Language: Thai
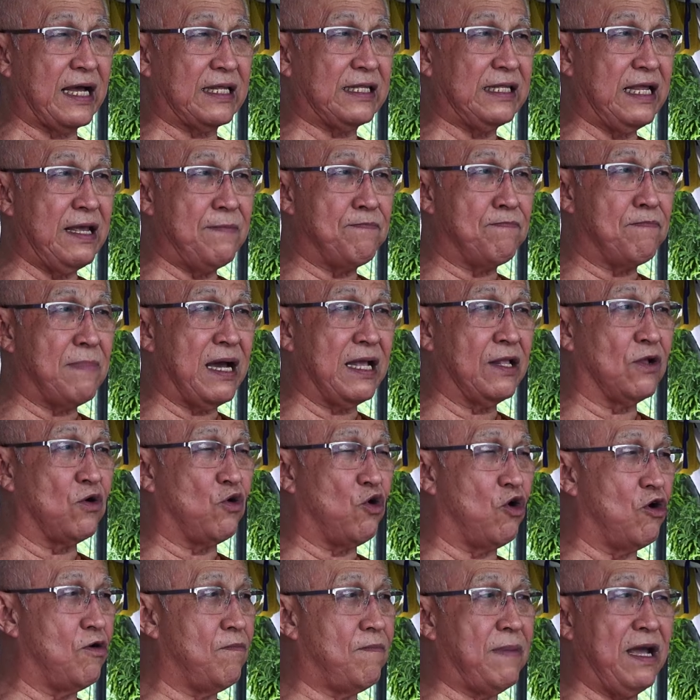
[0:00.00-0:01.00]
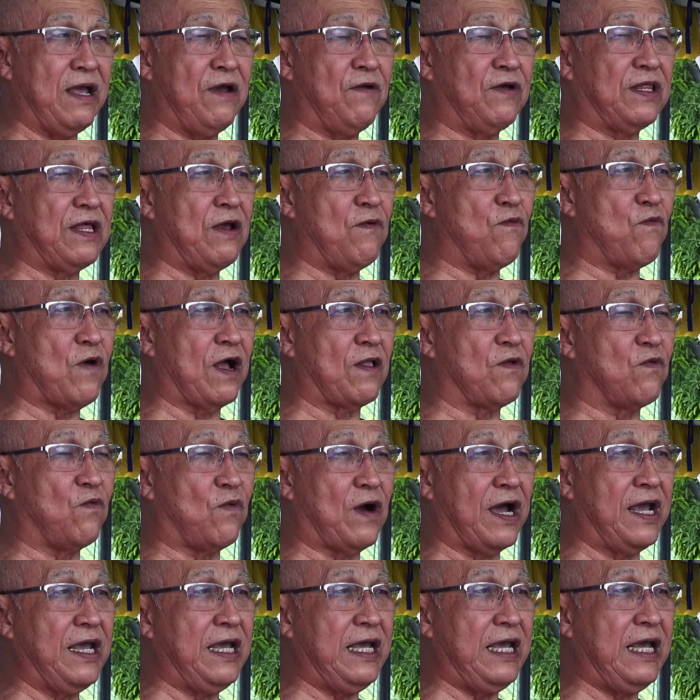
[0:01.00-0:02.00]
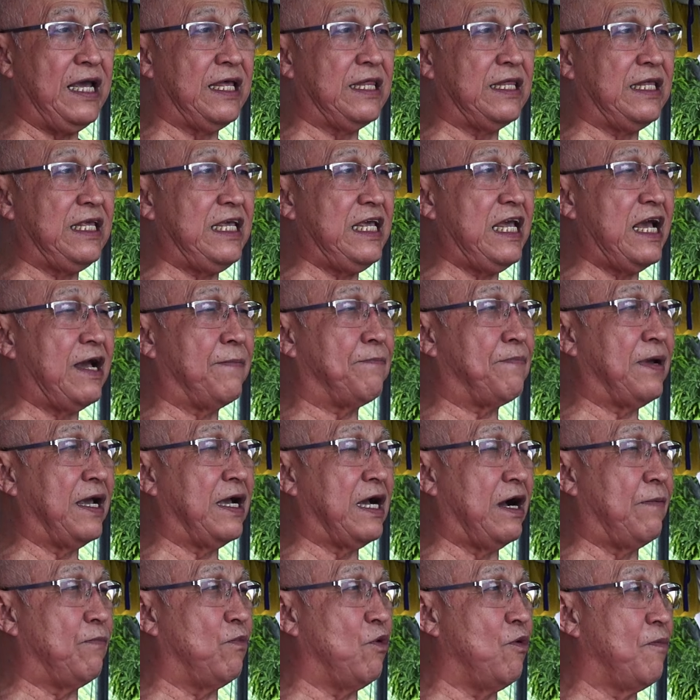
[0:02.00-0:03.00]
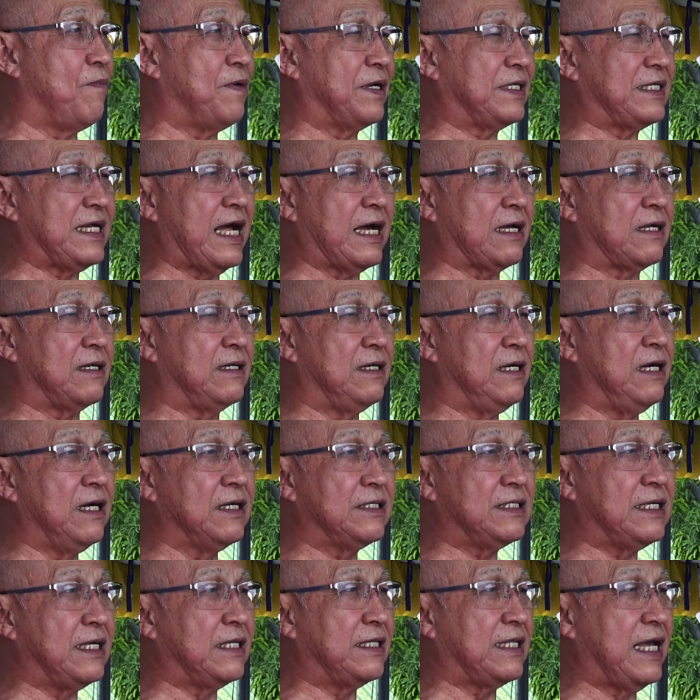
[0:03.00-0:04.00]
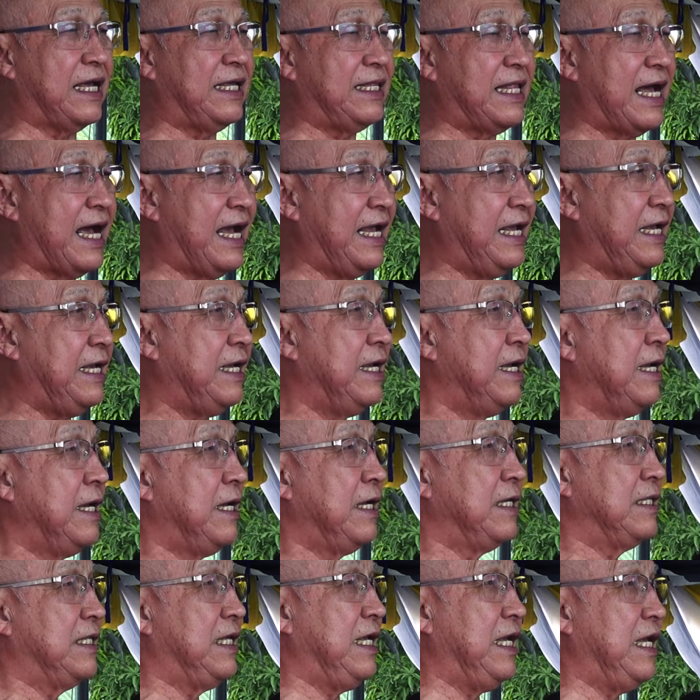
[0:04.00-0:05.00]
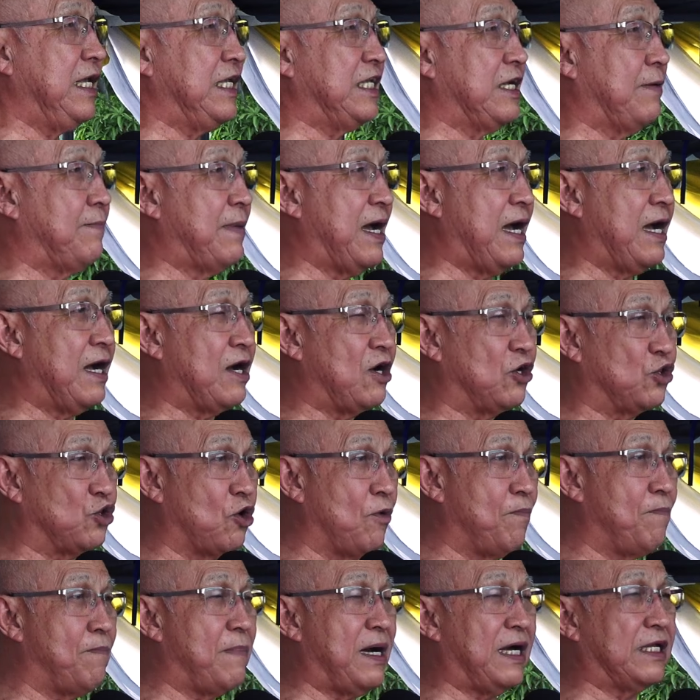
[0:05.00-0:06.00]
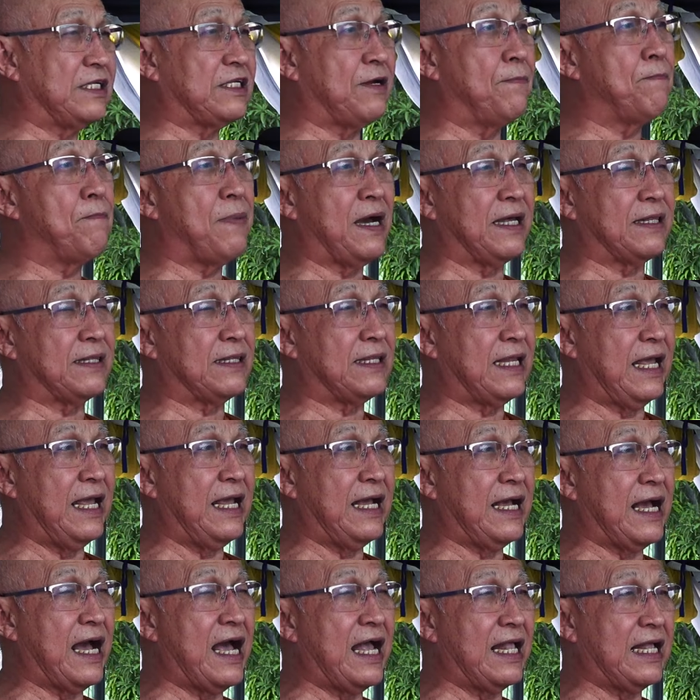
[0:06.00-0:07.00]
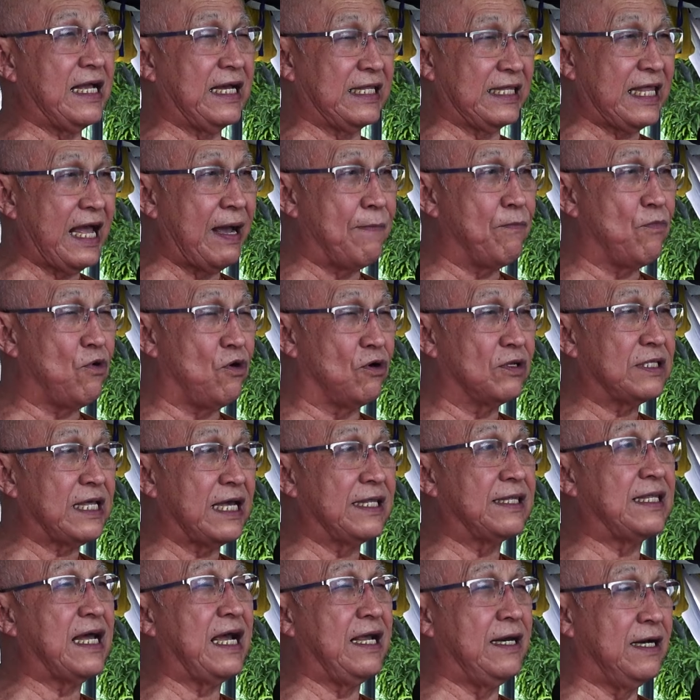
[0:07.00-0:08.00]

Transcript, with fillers: กแน่นมั่นคงไม่ได้หวั่นไหวเอ็นเอียงไปกับอุปสรรคหรือสิ่งใดๆที่จะมากระทบมาสัมผัสในการกระทำของท่านได้